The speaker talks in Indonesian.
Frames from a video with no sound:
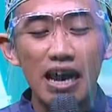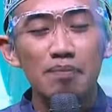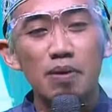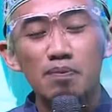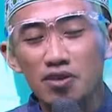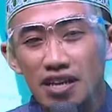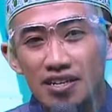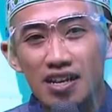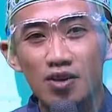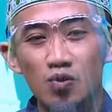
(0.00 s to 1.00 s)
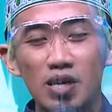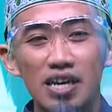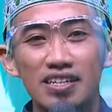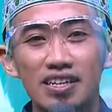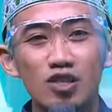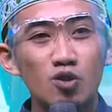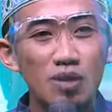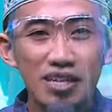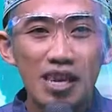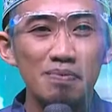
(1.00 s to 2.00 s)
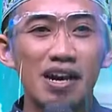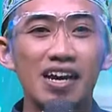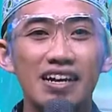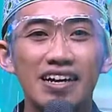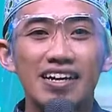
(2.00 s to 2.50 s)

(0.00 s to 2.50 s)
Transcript: apapun yang dilakukannya itu bernilai pahala.